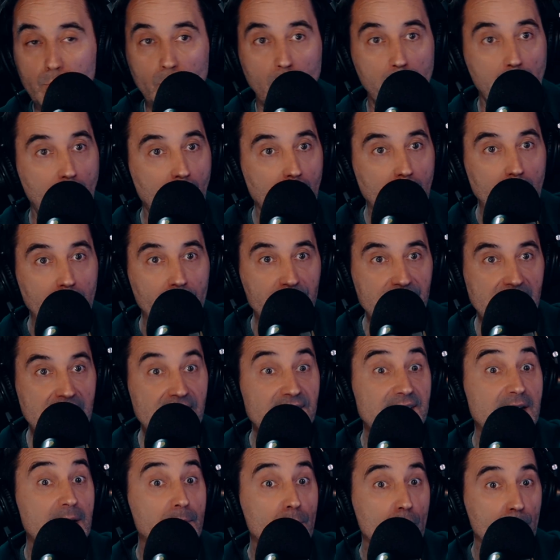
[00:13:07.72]
tout moment, vous
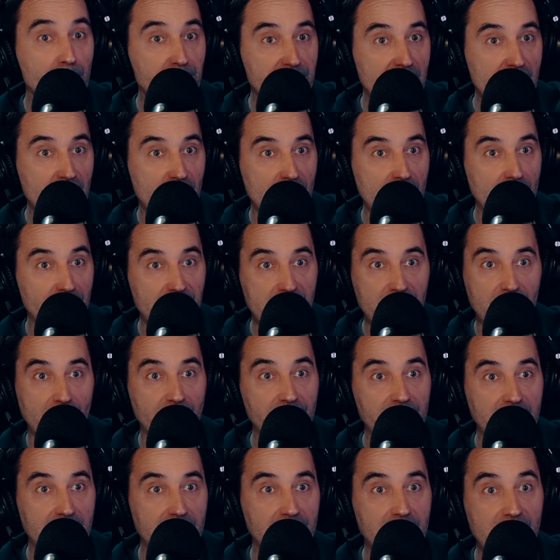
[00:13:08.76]
allez essayer de me piéger en
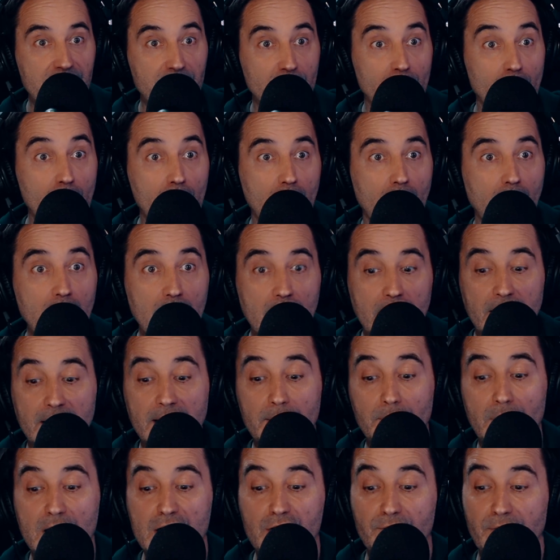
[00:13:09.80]
disant des, horreurs.
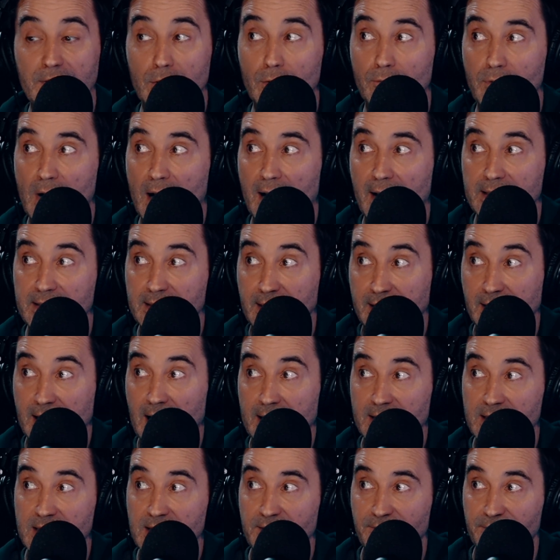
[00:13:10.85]
Et moi, je vais devoir être
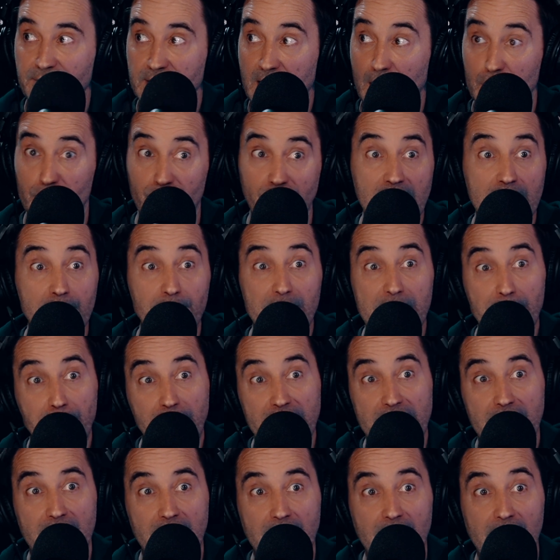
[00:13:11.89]
réactif. C'est-à-dire, je vais les
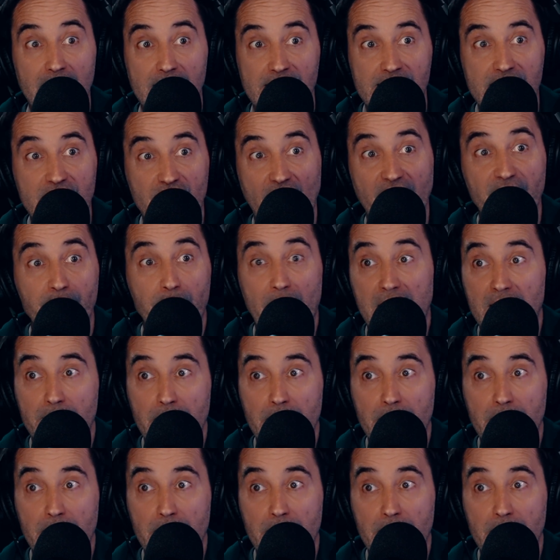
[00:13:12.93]
biper. Si j'arrive